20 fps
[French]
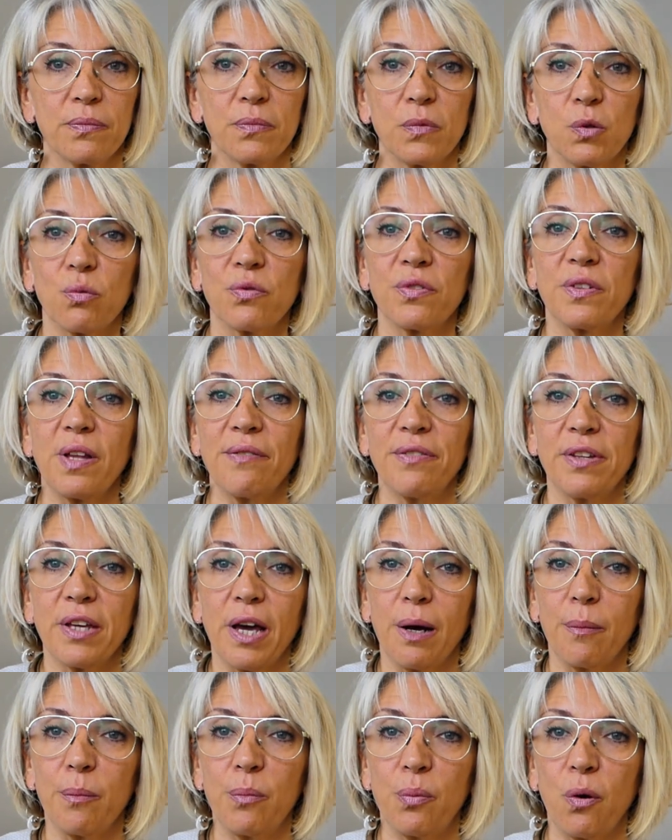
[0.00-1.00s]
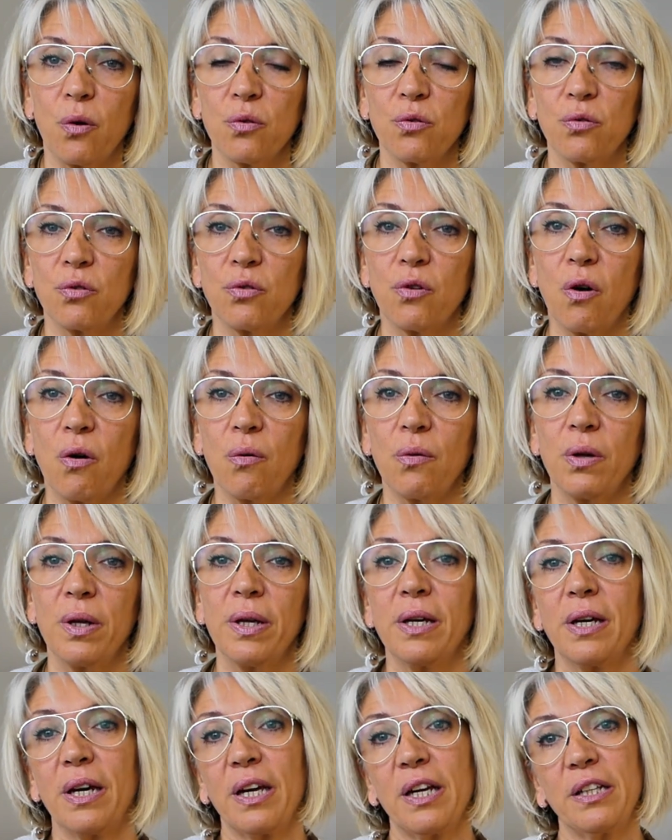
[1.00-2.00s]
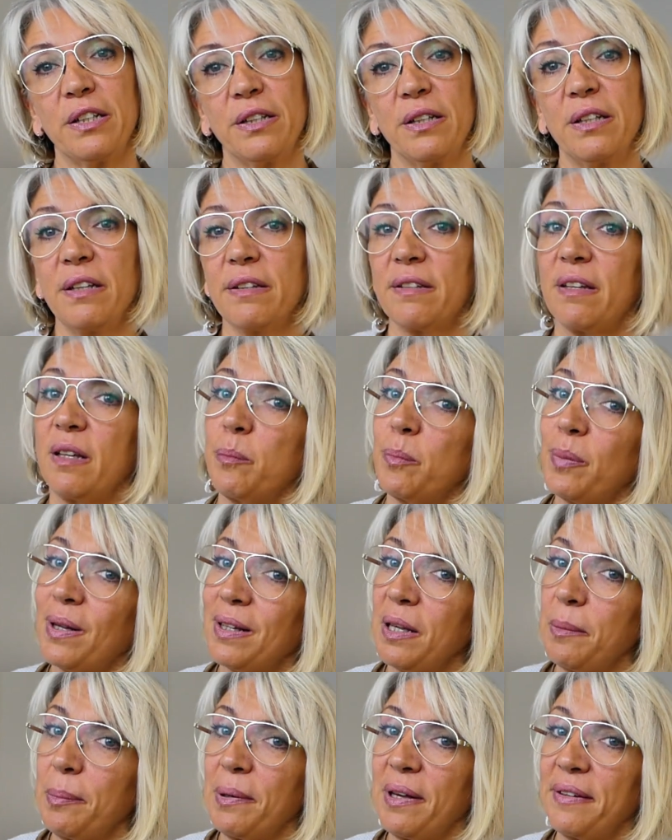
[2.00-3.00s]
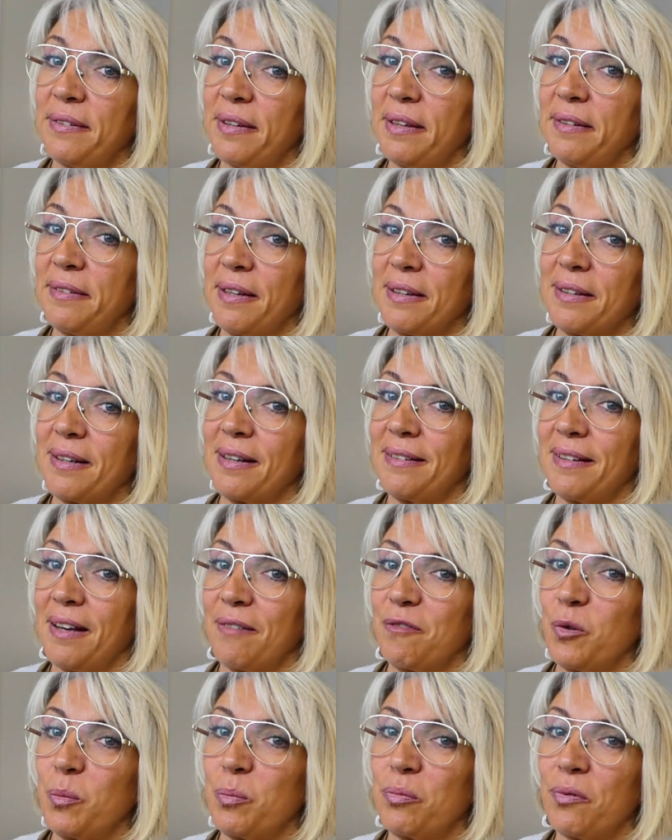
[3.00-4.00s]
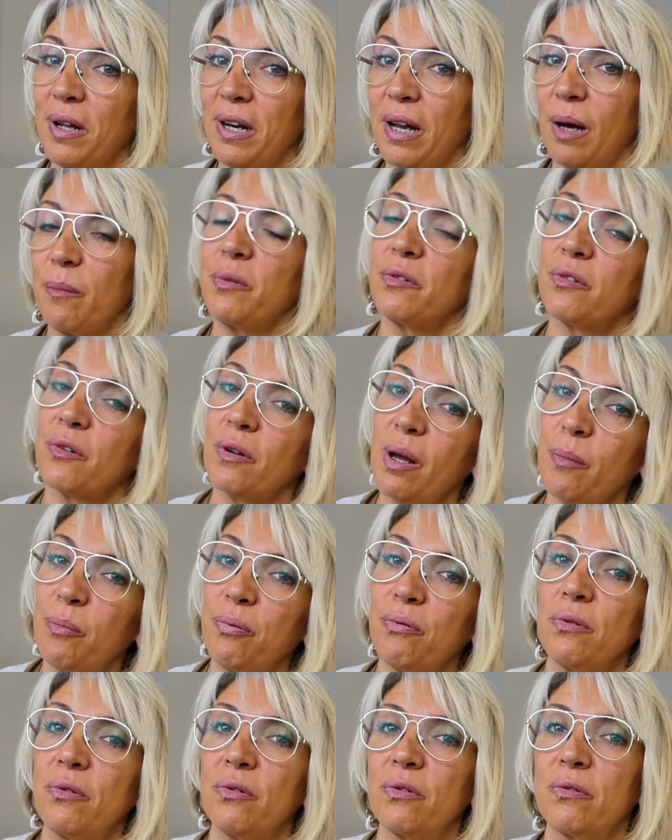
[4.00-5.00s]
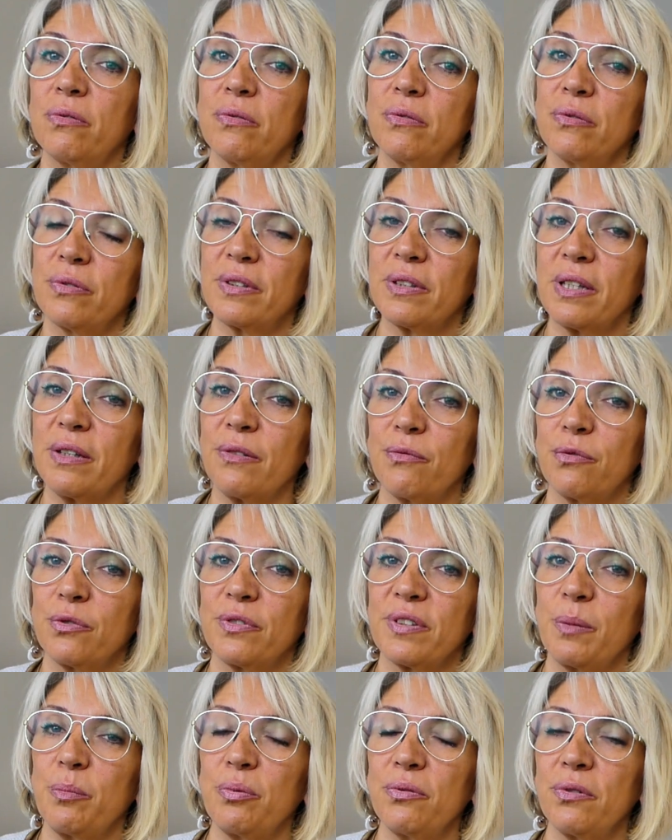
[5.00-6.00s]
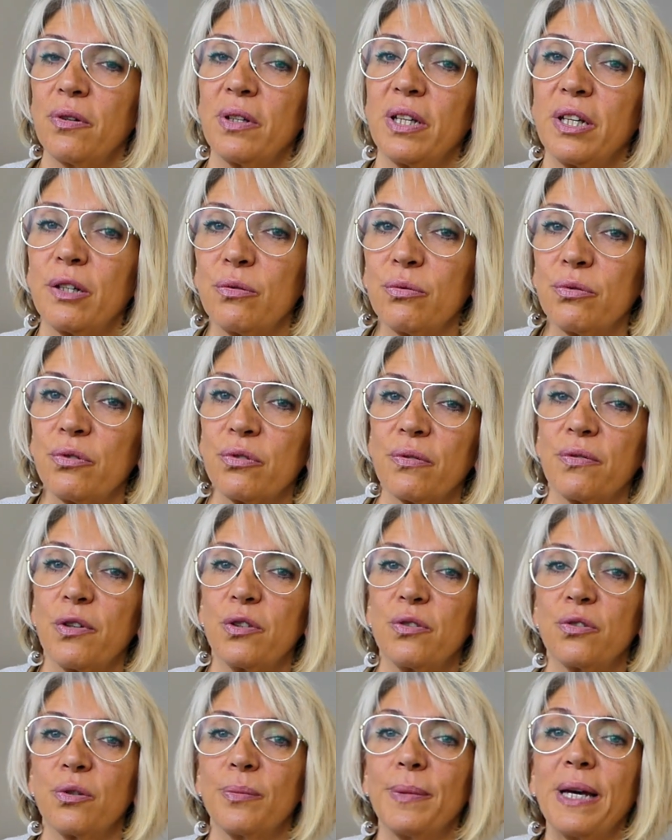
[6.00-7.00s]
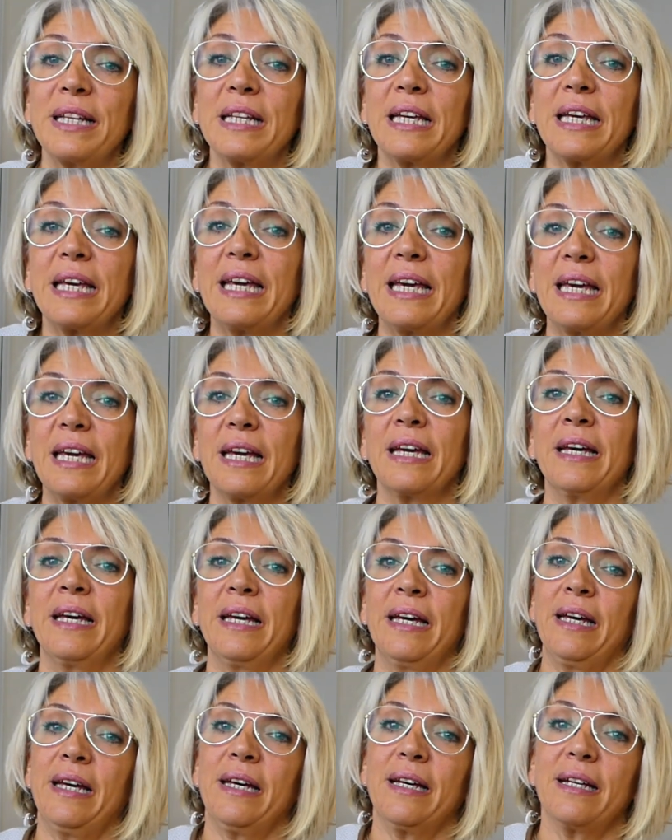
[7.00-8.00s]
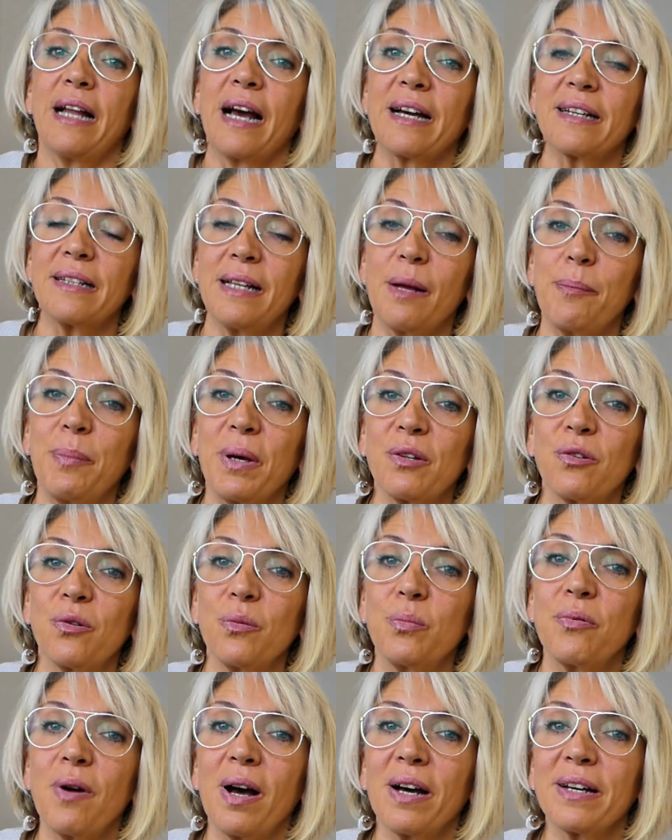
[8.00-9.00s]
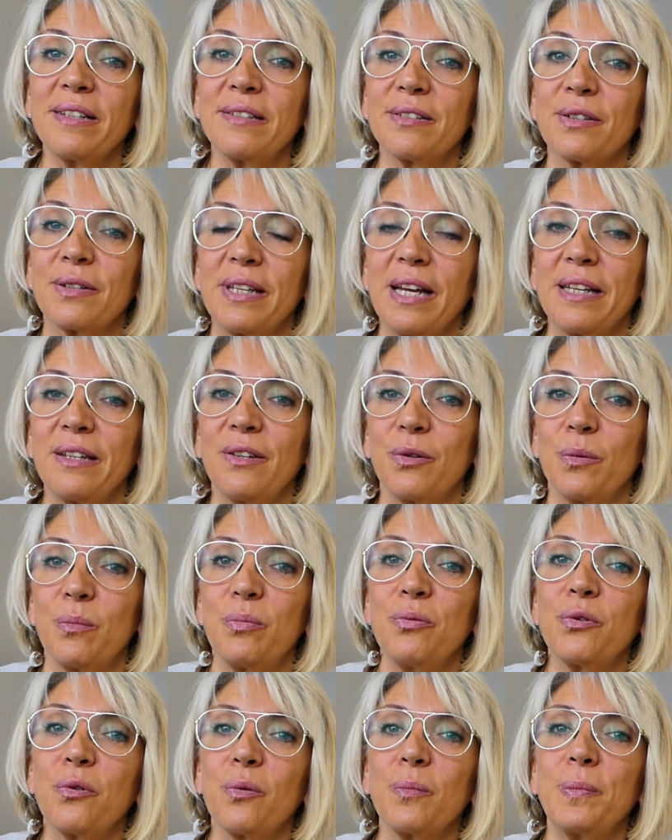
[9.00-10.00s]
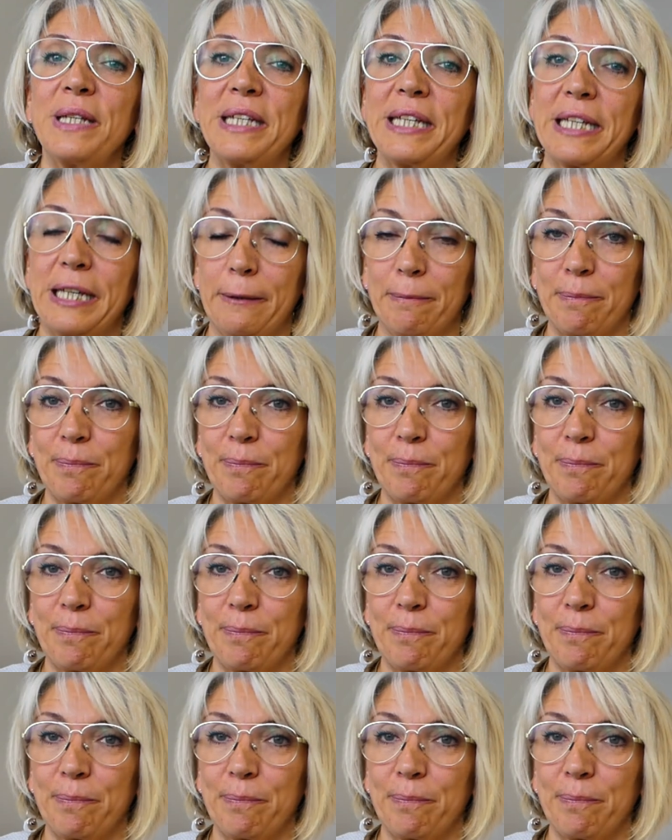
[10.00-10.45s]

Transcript: Donc ça vient prendre dedans. Et l'idée, c'est de ne pas dépasser cette réserve de points-là. Parce que là, pour le coup, vous ne serez plus dans les clous sur votre semaine et la, perte de points risque d'être plus compliquée.